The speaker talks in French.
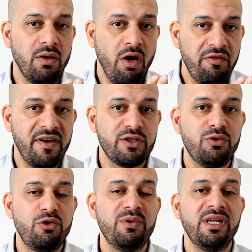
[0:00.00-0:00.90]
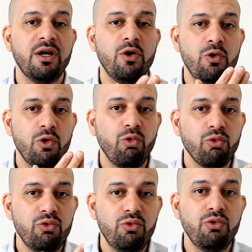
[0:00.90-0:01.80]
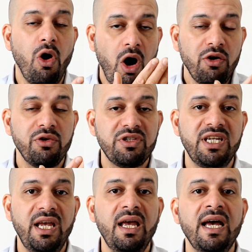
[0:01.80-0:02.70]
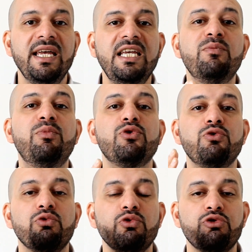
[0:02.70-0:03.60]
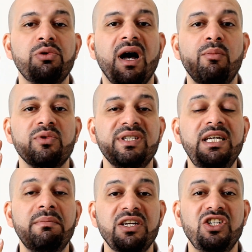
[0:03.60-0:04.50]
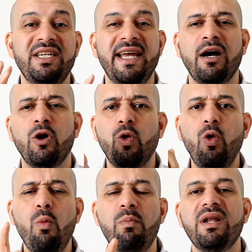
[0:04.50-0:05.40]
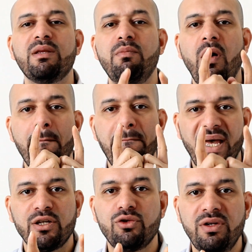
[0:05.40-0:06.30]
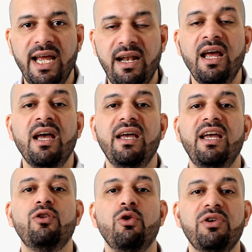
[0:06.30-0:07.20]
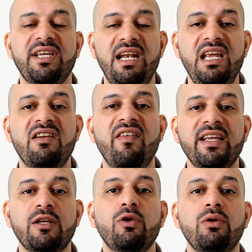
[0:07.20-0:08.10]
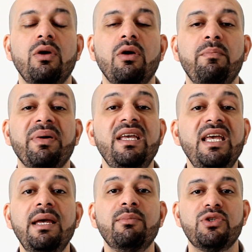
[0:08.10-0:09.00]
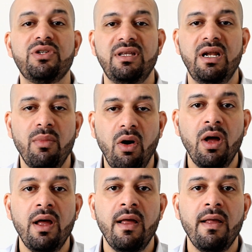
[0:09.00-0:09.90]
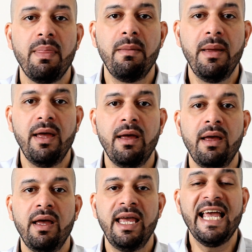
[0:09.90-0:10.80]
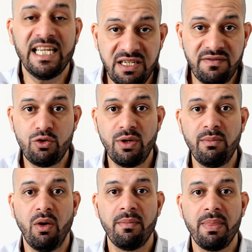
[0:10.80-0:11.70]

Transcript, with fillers: en face de lui le contenu en entier, il peut se construire un monde imaginaire complètement personnel et dans lequel il va être euh, pris émotionnellement euh, et individuellement.